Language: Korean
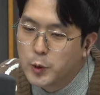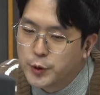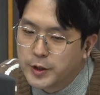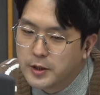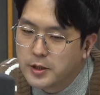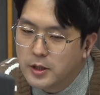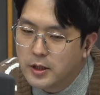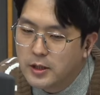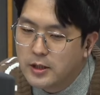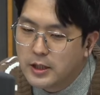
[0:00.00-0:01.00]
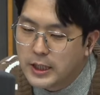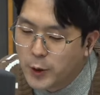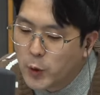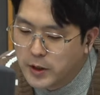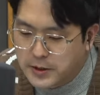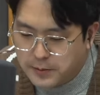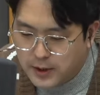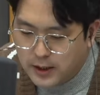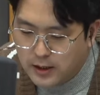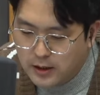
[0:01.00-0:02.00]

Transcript: 수 있는 기록이 있습니다.